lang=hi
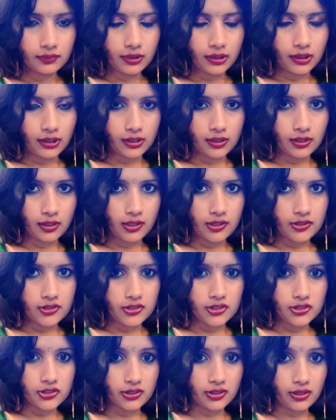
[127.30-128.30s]
इतने
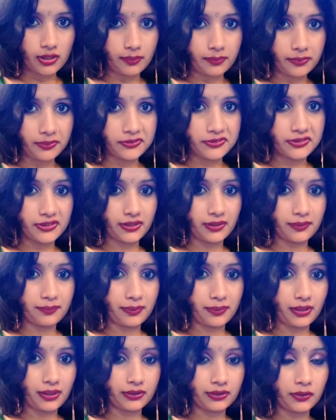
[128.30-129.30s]
अच्छे अच्छे देवर जी हैं
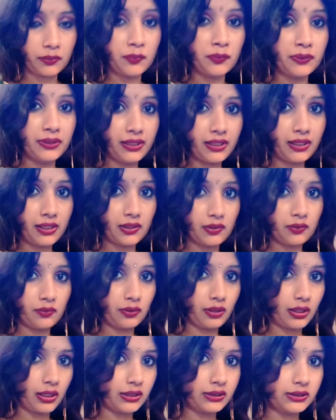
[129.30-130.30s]
बाहर तो होली खेलो
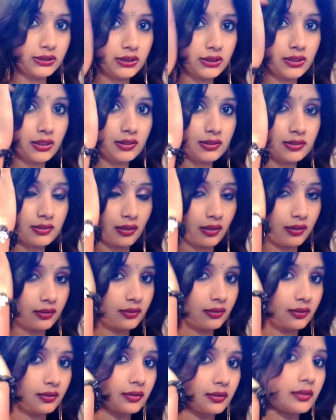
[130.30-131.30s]
आज ही से स्टार्ट
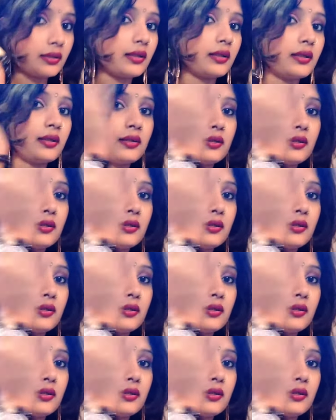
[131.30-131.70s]
कर दें